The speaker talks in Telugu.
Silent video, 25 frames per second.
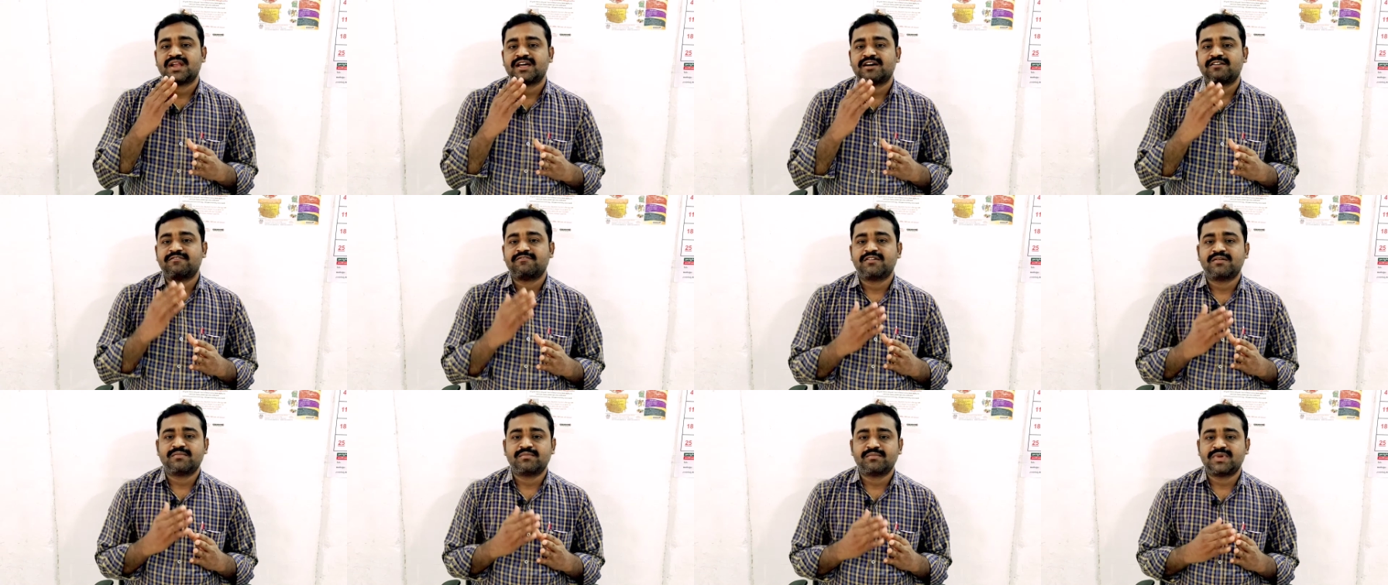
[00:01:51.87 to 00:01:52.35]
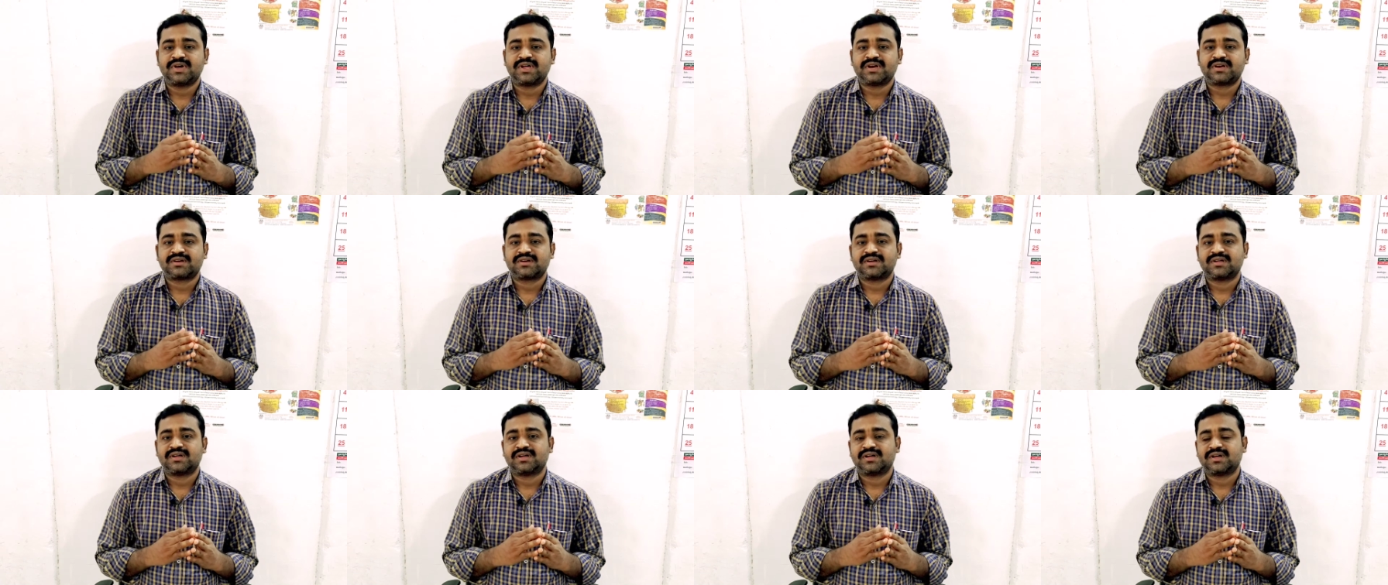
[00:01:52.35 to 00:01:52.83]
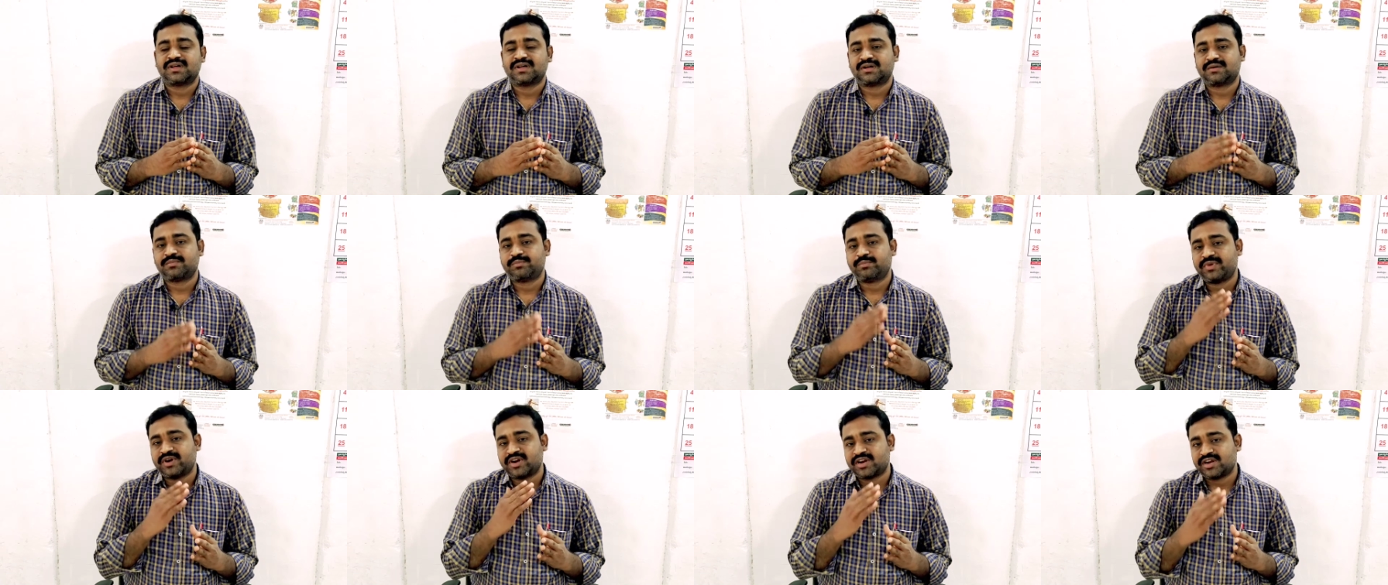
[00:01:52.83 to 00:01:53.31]
నవంబర్
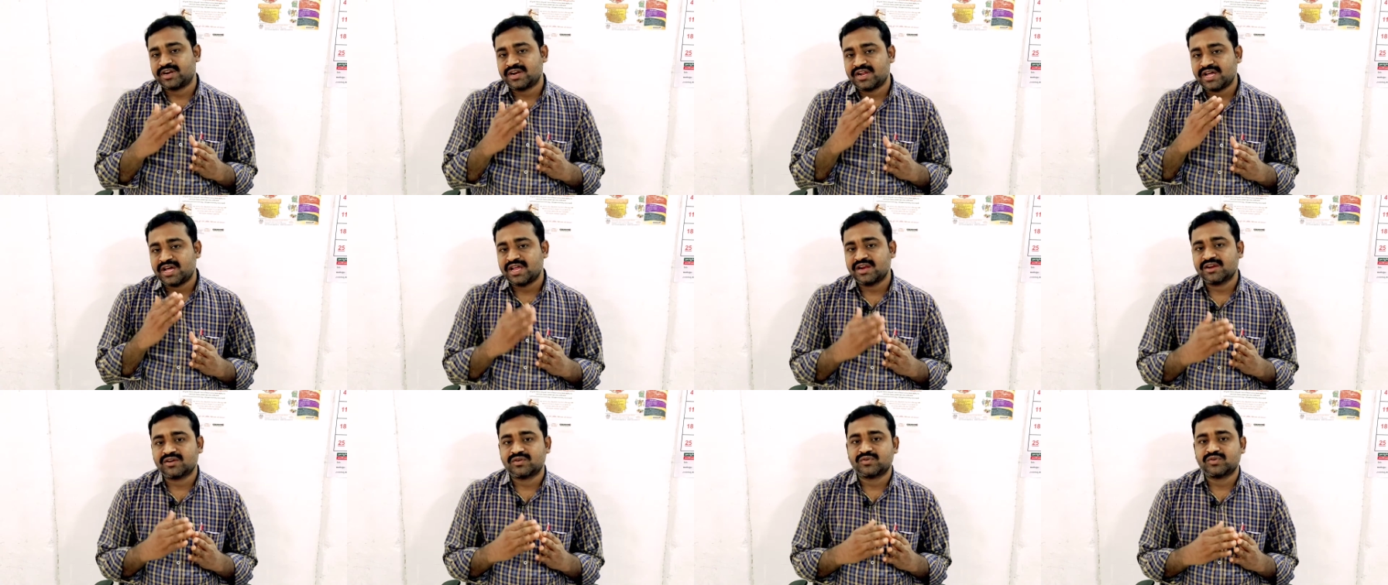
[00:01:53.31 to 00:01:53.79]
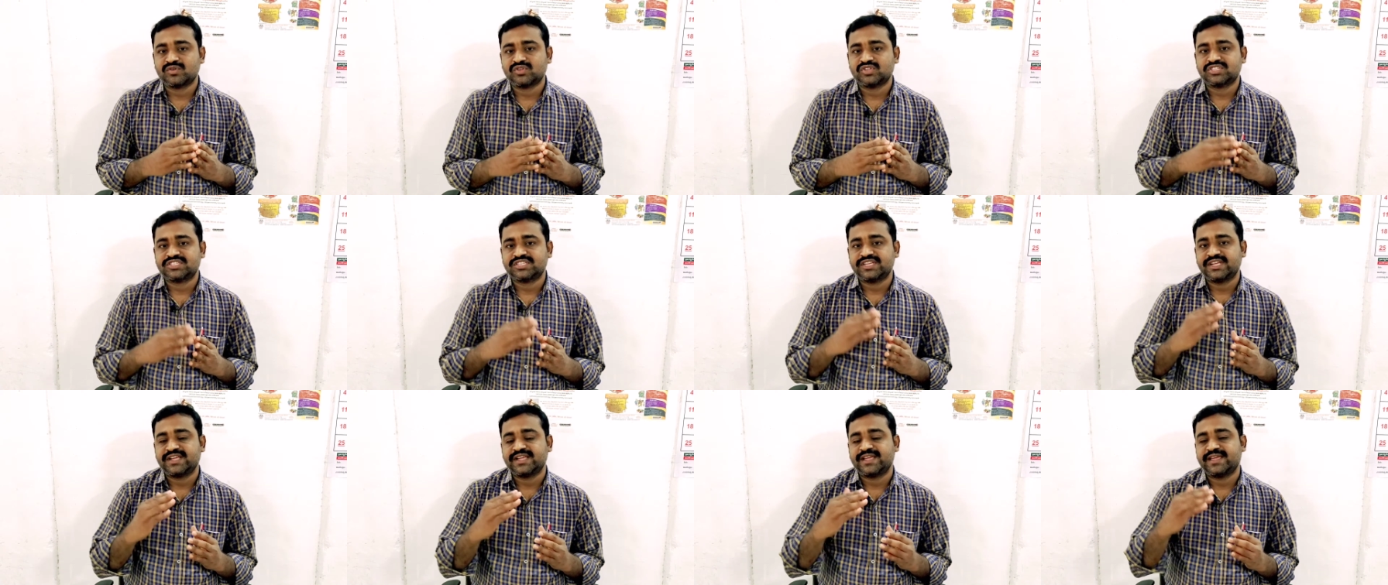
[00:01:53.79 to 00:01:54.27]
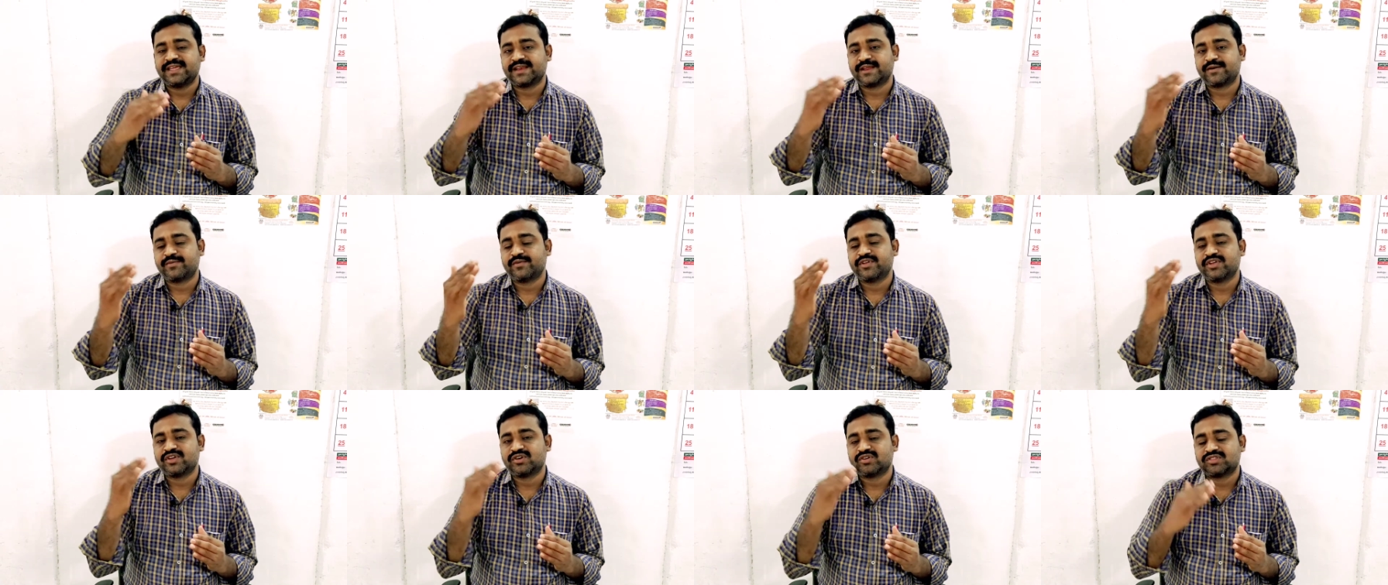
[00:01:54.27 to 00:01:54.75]
పద్నాలుగు నుంచి
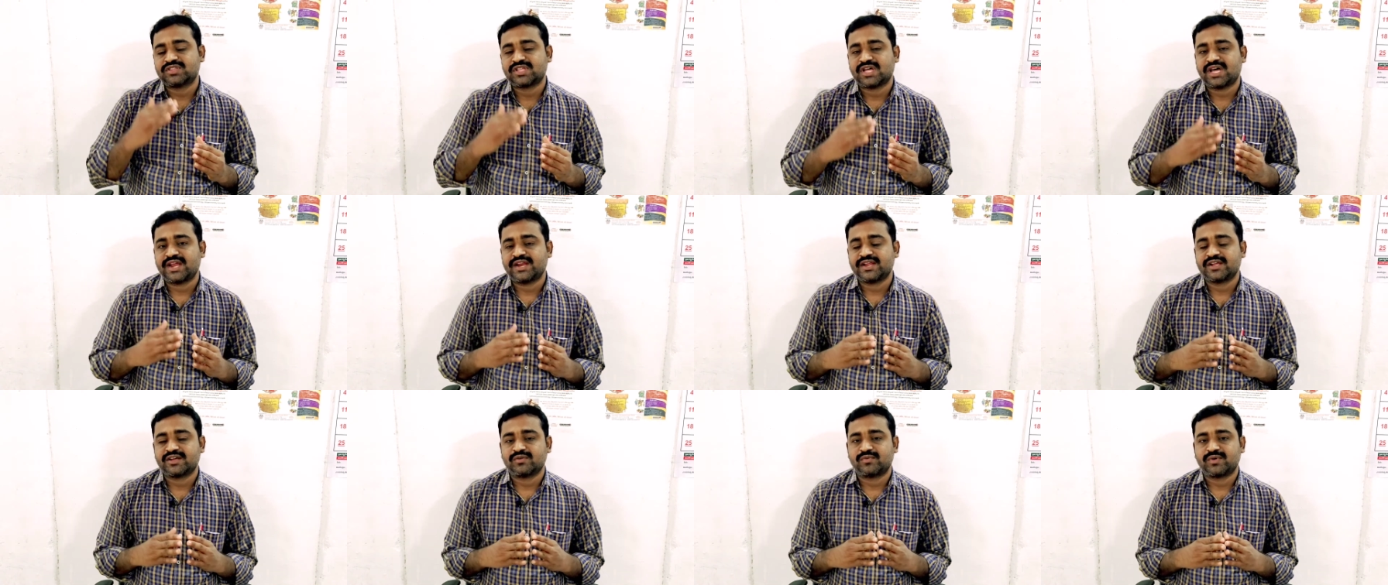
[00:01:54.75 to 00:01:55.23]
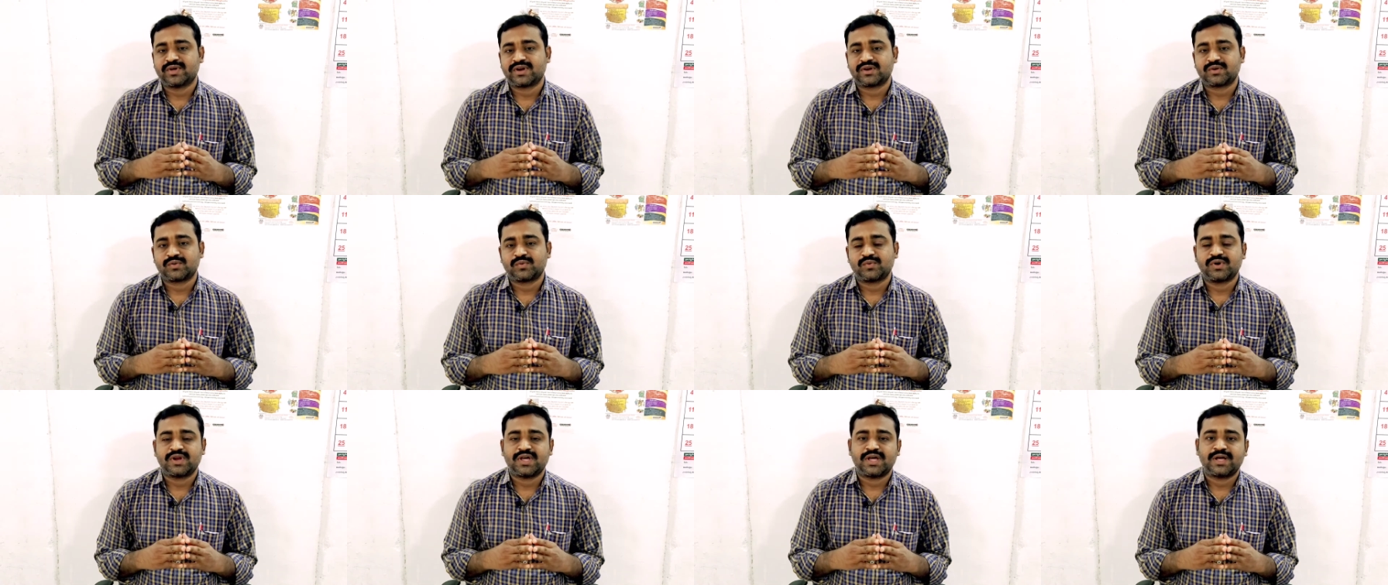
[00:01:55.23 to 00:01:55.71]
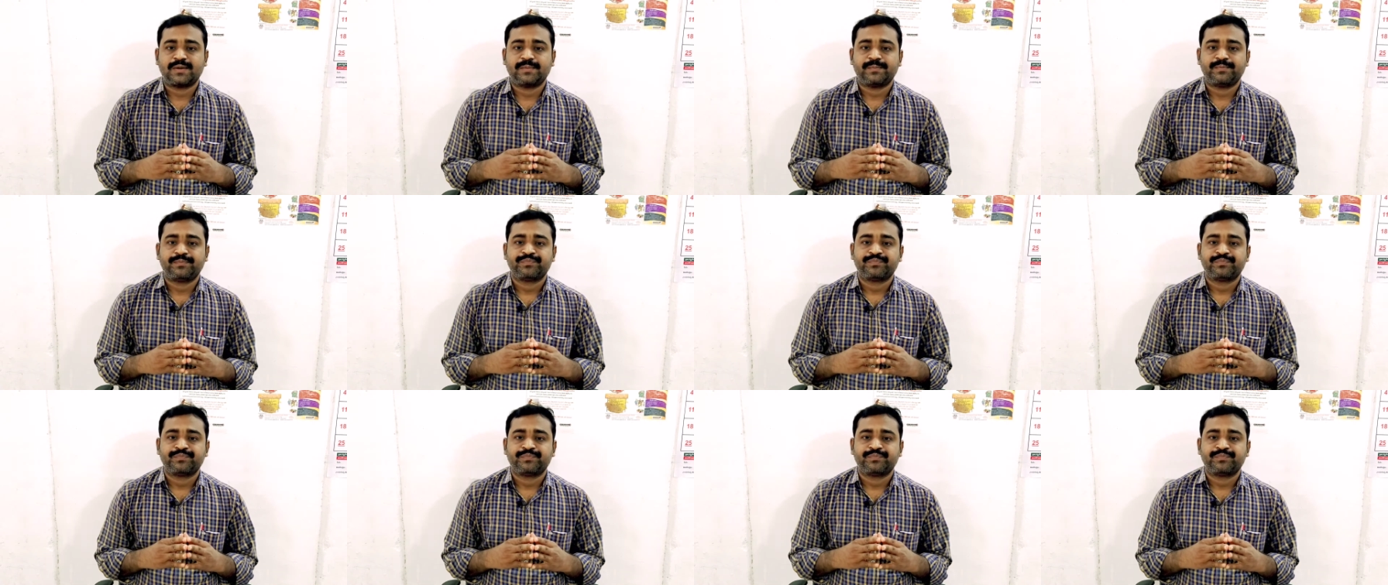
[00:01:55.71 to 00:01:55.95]
ఇరవయో తారీఖు వరకు కూడా